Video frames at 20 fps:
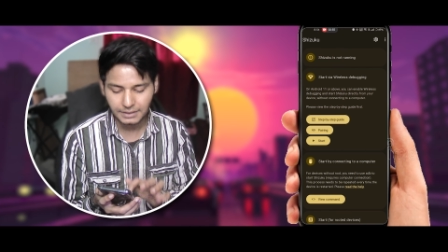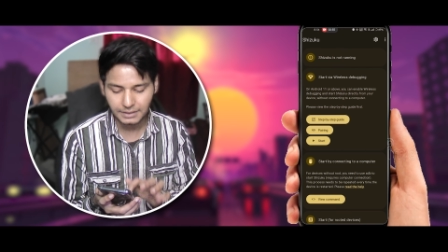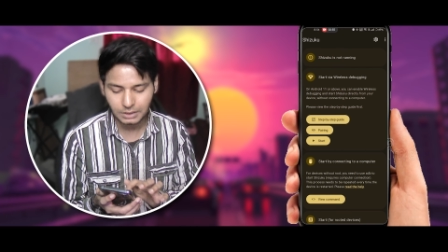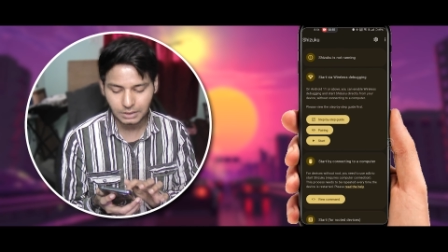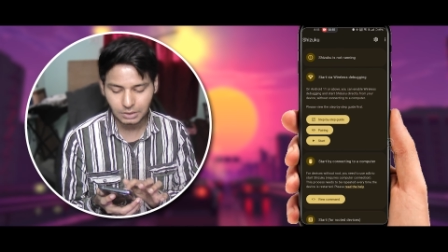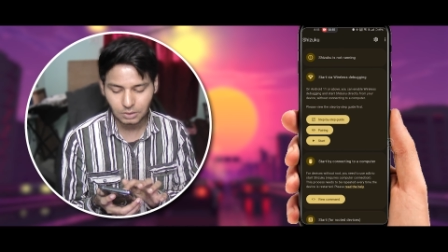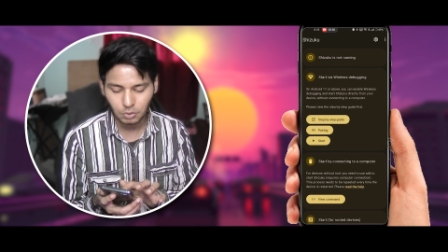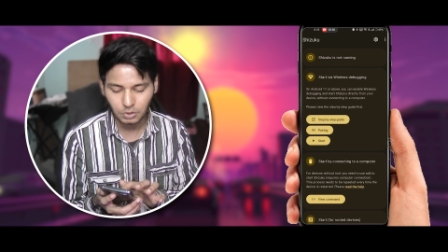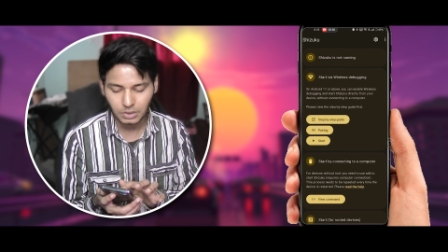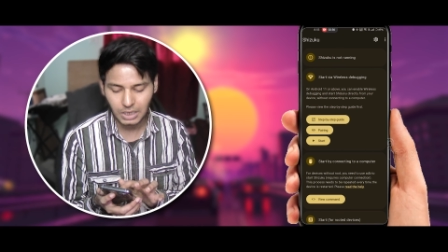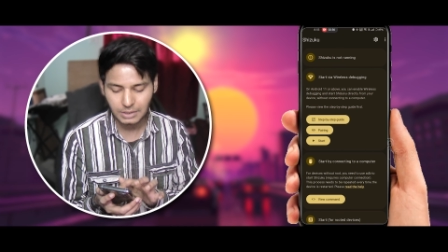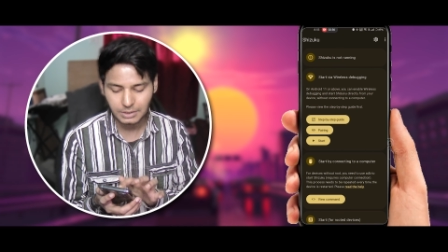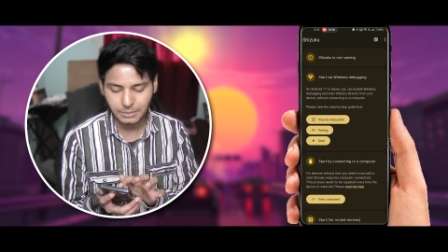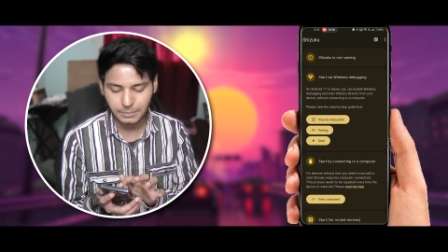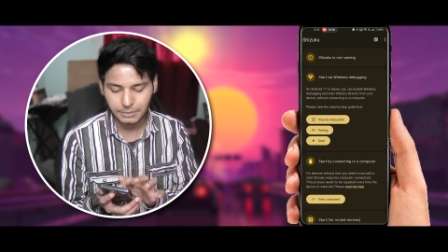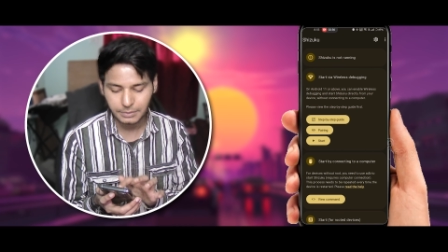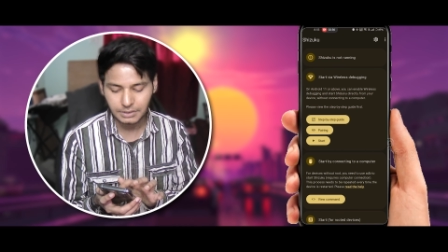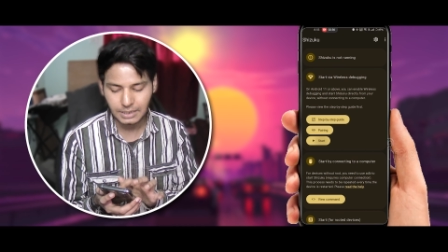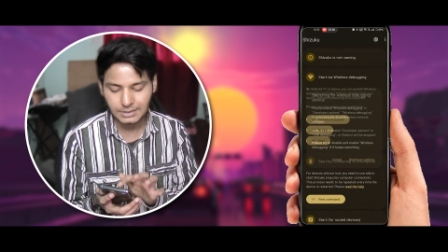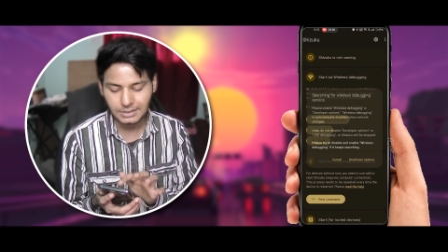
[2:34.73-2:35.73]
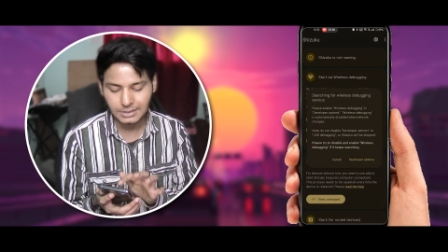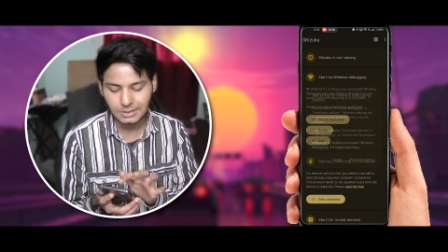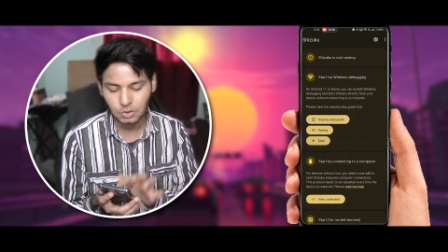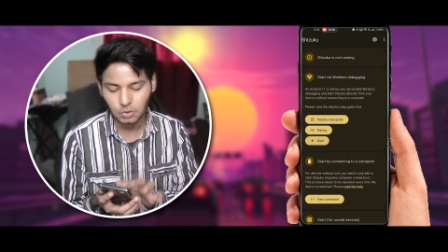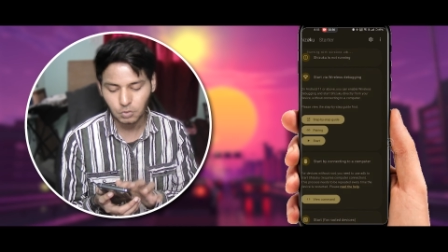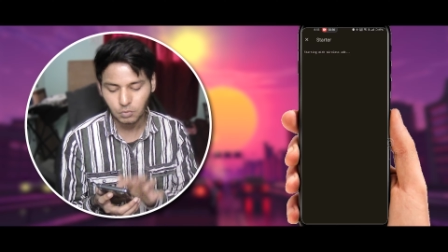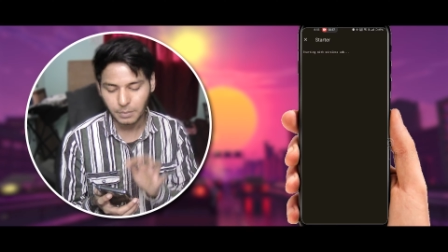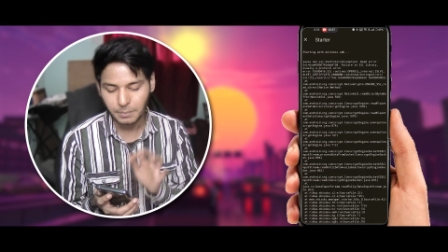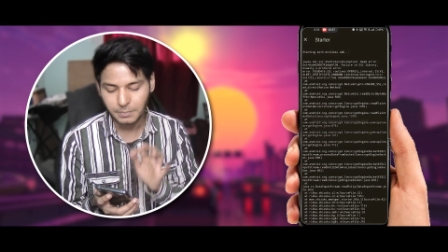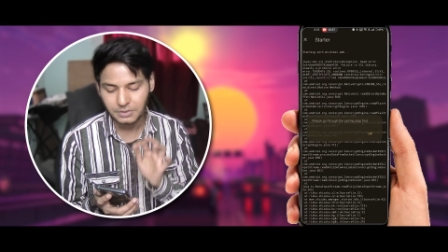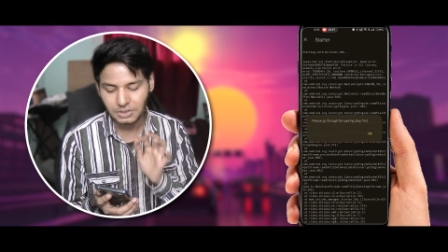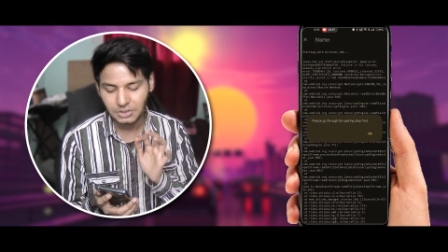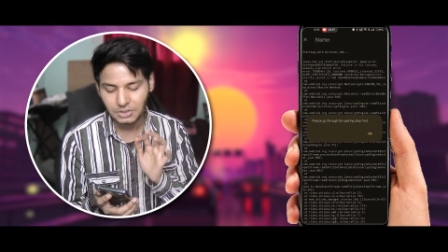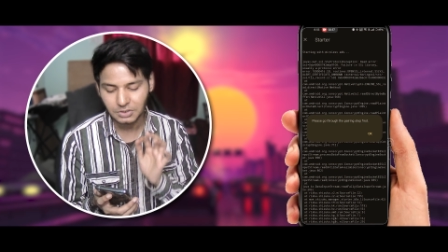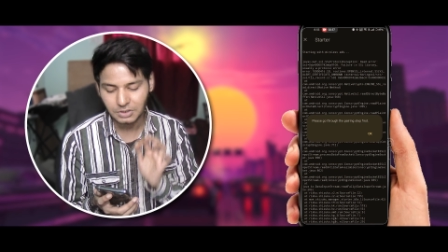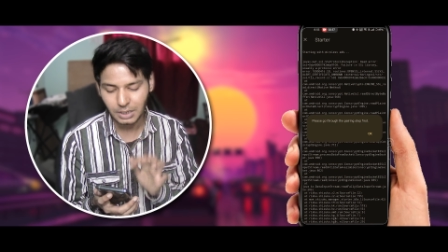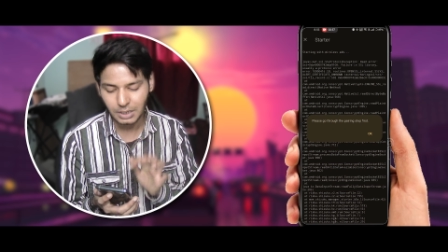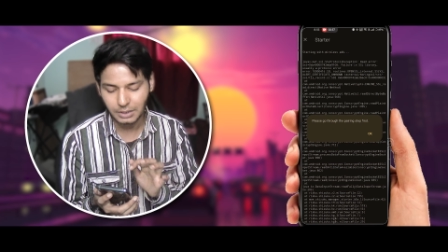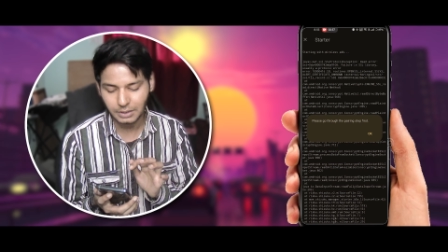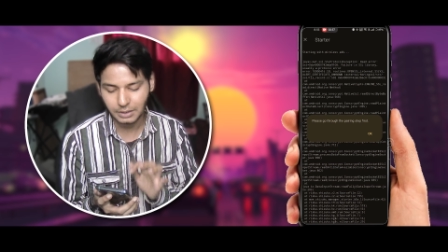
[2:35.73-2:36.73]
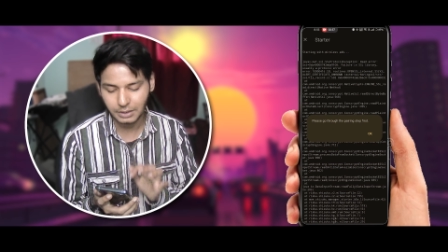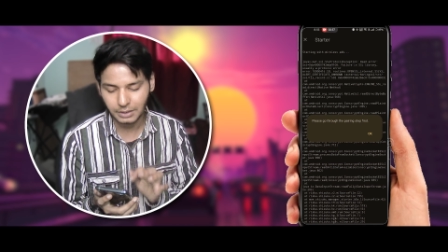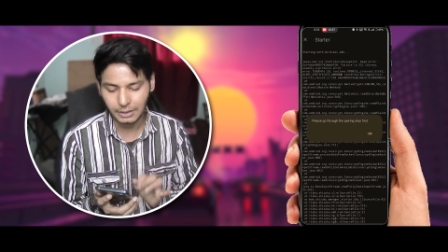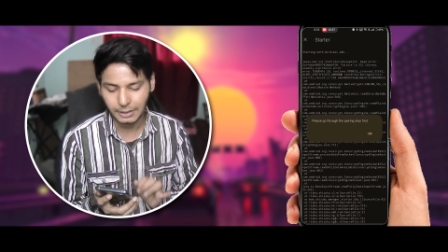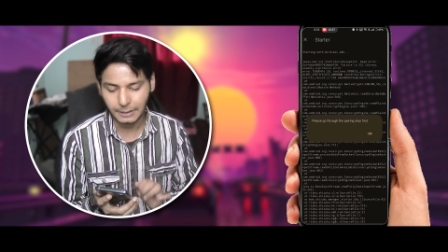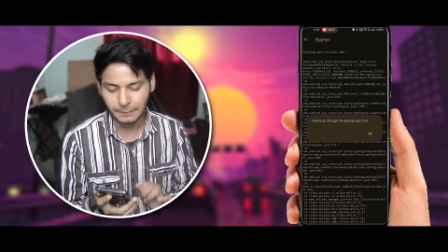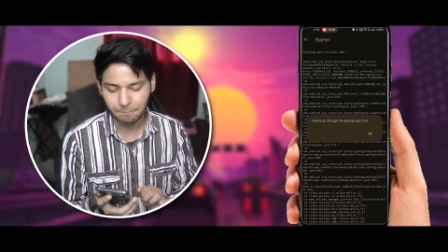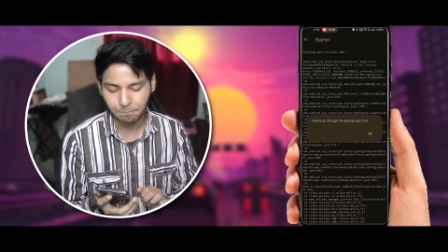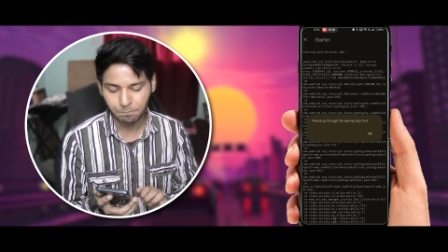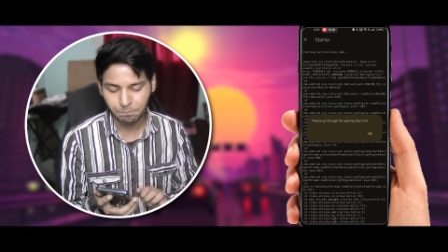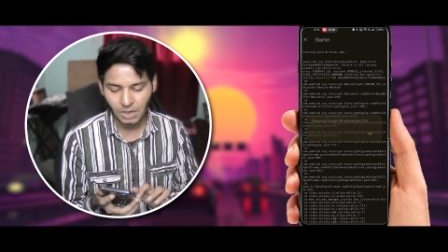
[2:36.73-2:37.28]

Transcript: के अंदर और यहाँ से यहाँ से इसको वापस से स्टार्ट करना है